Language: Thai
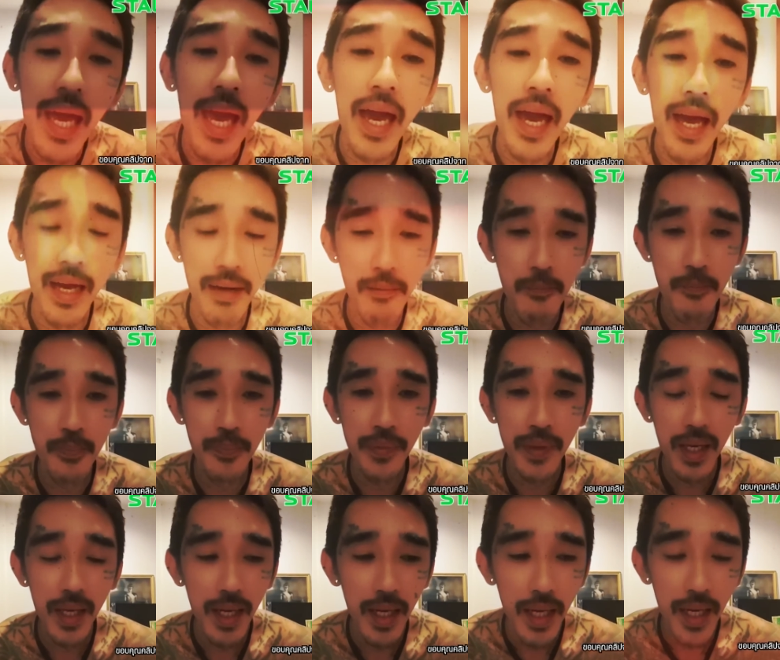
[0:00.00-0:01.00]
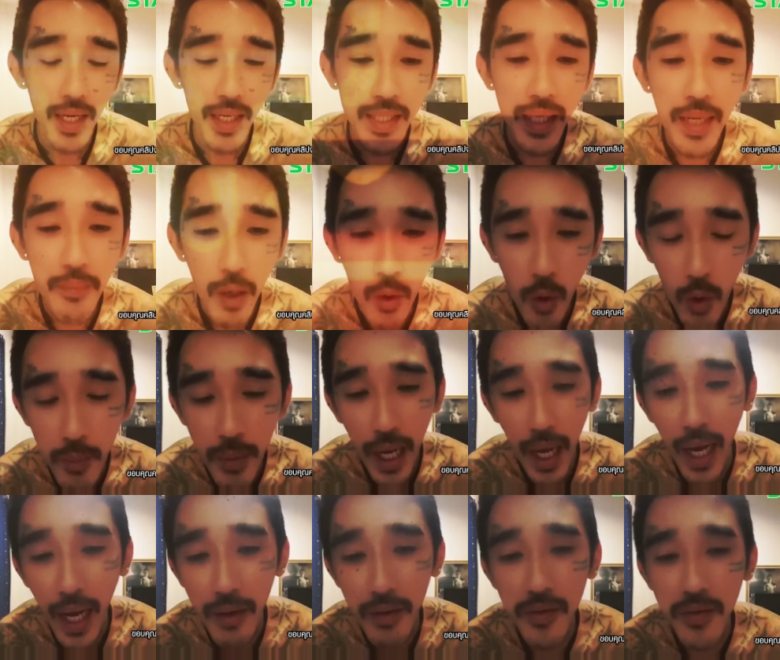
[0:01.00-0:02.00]
แยะ ยิ่งประโคม
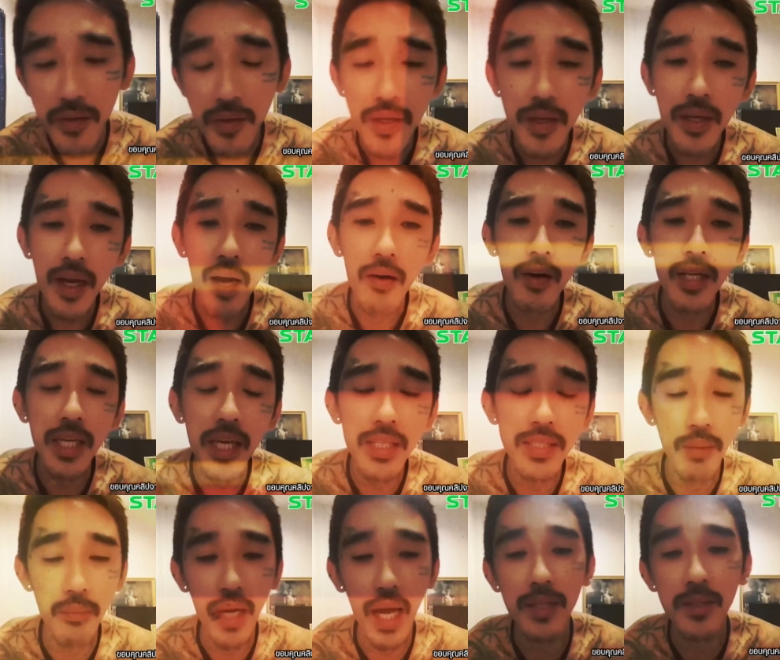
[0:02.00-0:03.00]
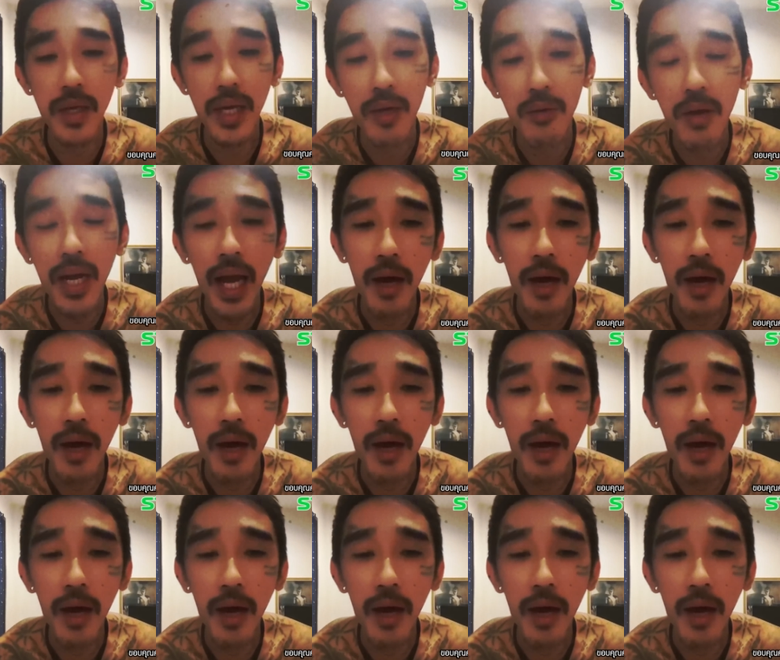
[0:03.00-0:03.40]
ข่าวเขาก็ยิ่งสำคัญตัวเองว่า